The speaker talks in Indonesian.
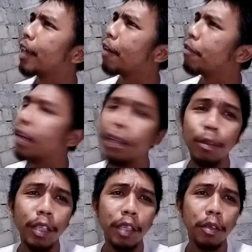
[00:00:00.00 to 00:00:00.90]
Kevi
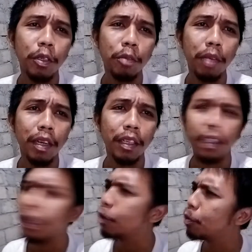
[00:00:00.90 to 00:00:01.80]
itu tikus mar
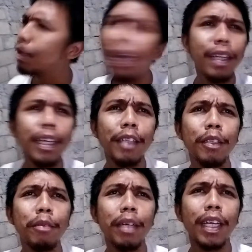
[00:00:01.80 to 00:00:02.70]
tikus Belanda
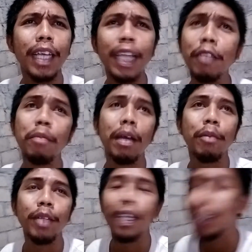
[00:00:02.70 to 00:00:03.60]
atau di mana ya atau
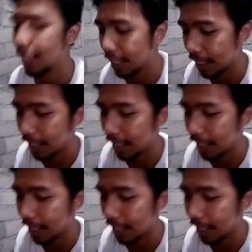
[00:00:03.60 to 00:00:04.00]
marmut ya